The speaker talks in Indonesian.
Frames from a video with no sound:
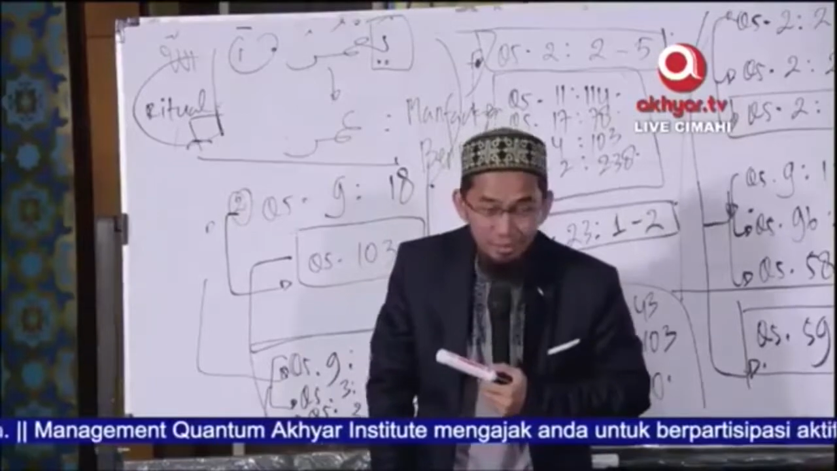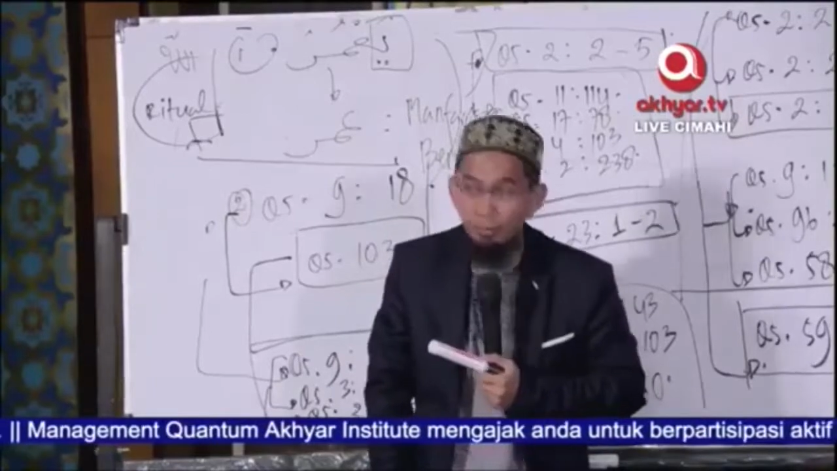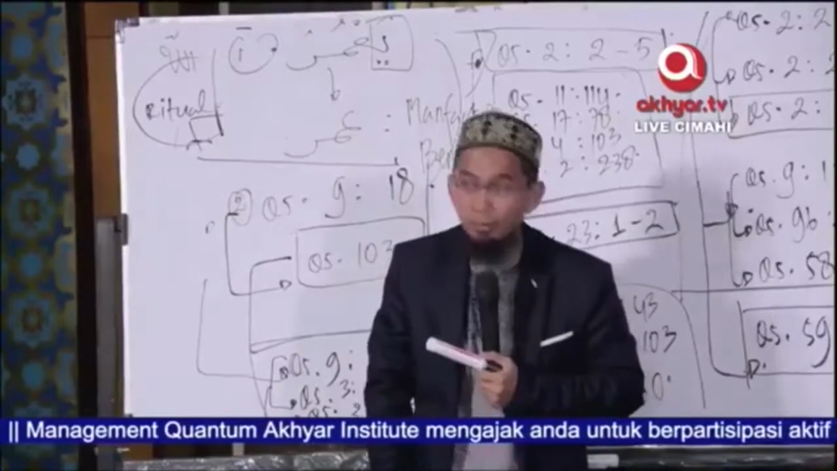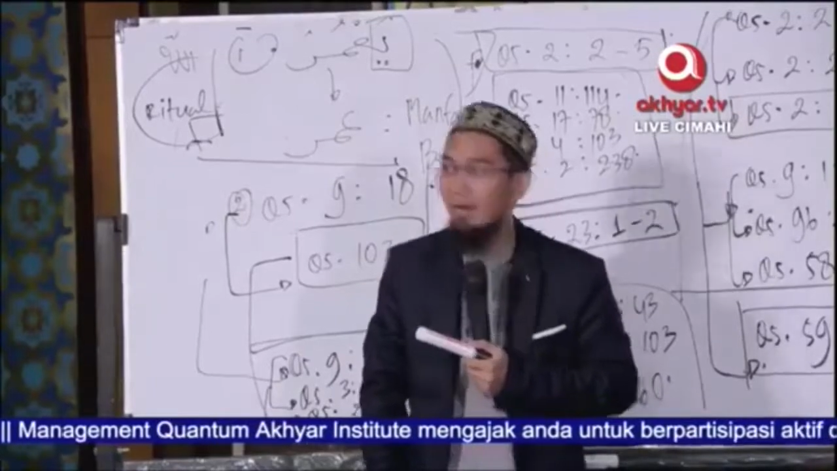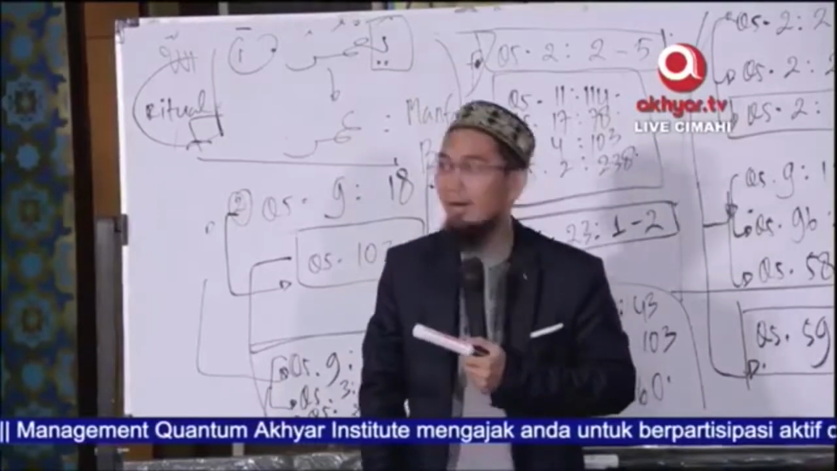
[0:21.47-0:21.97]

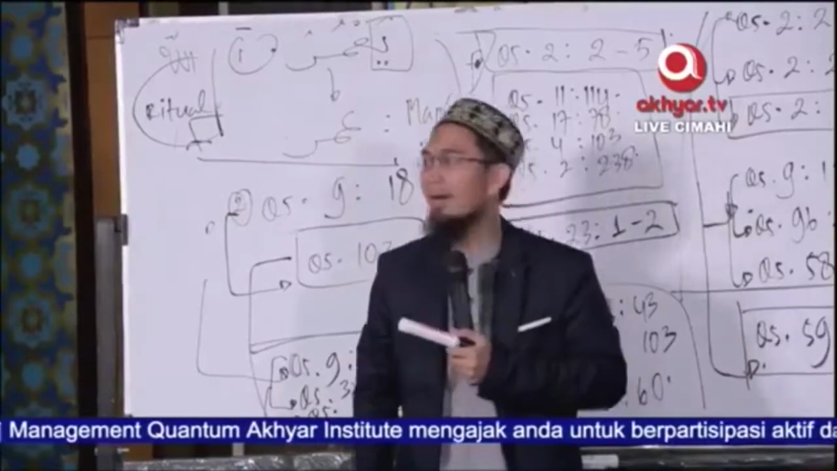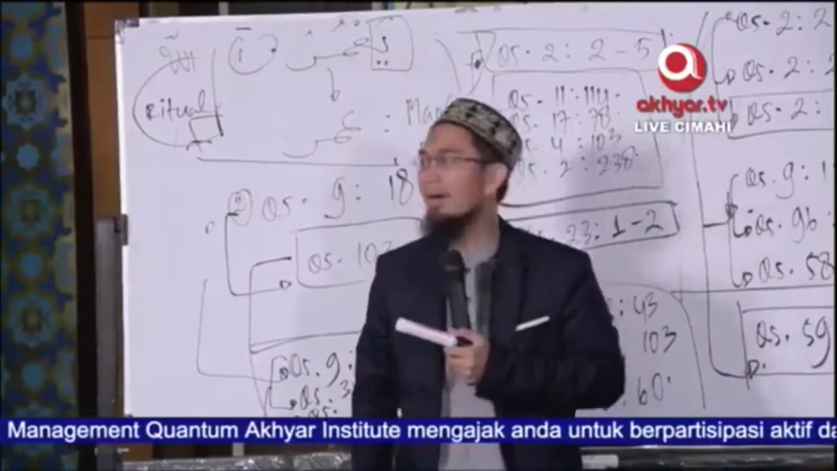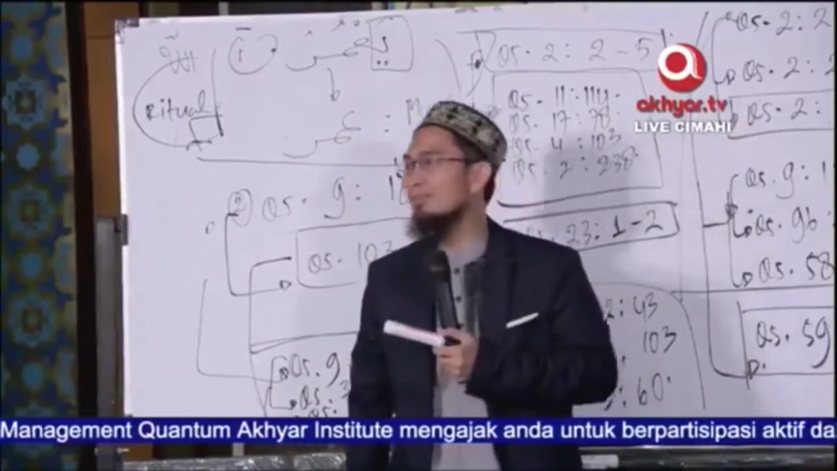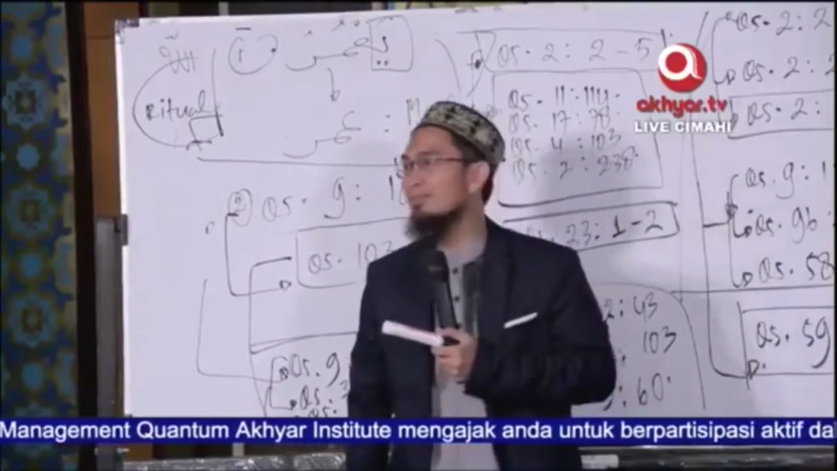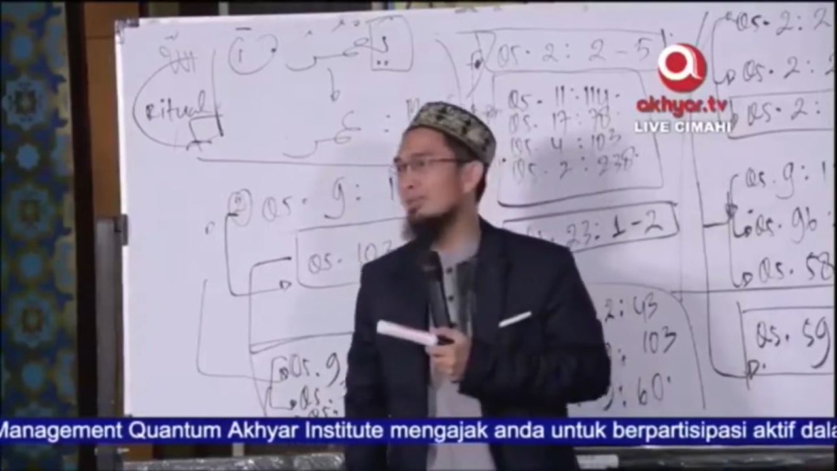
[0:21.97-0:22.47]

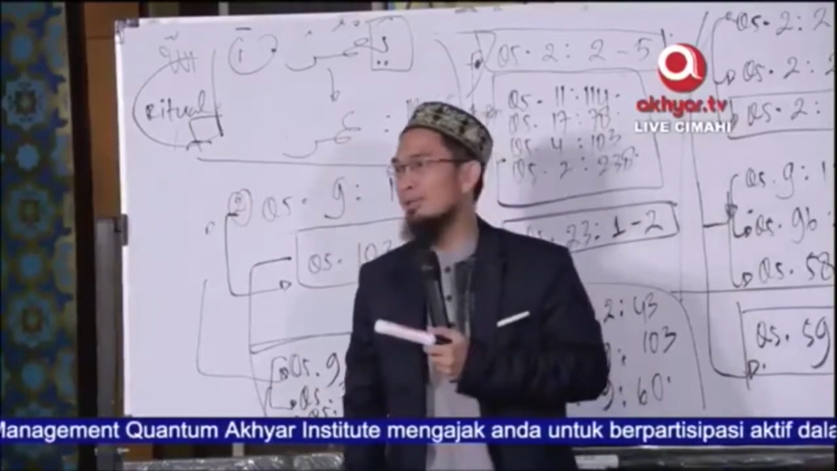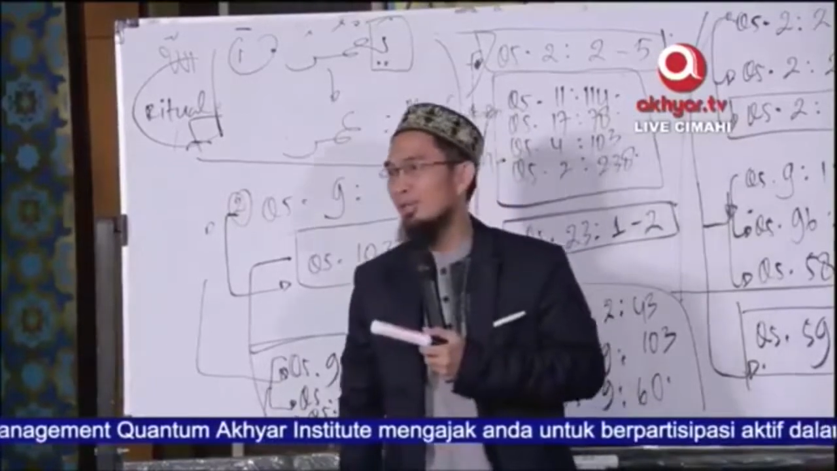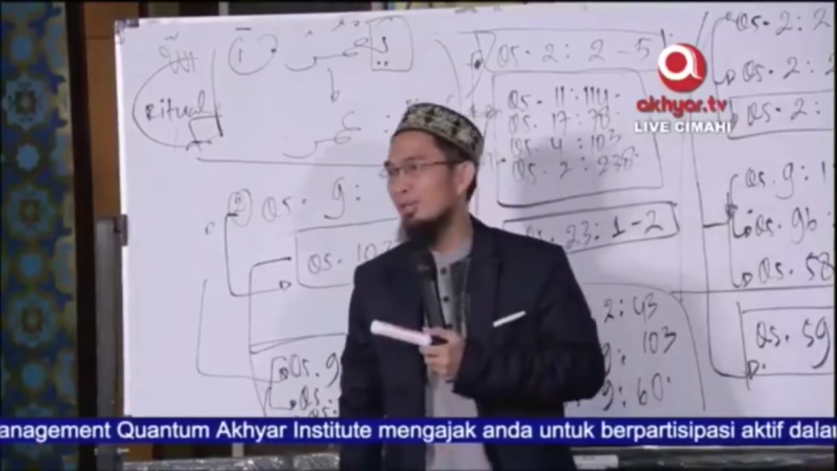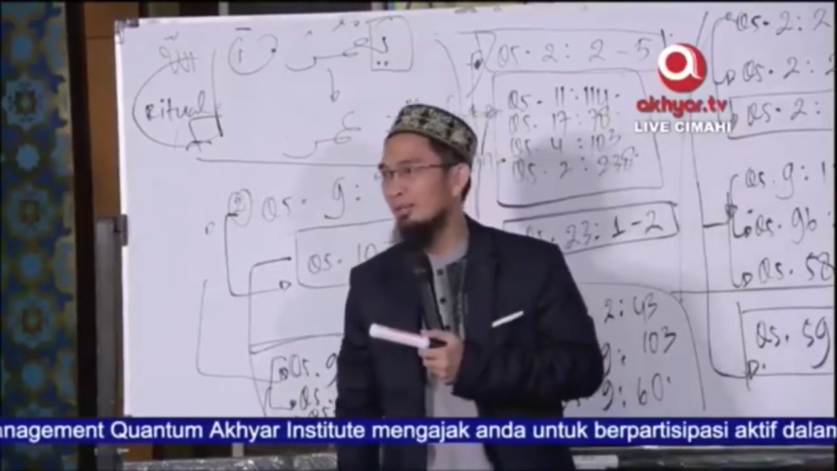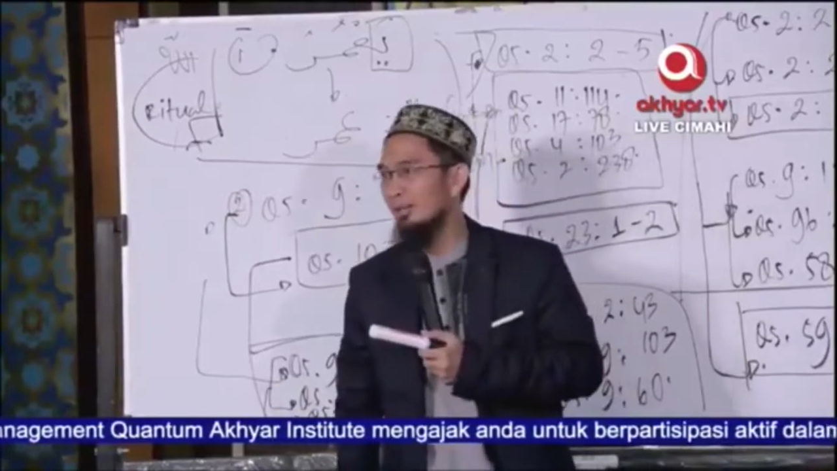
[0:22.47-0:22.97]
Fuad, Masya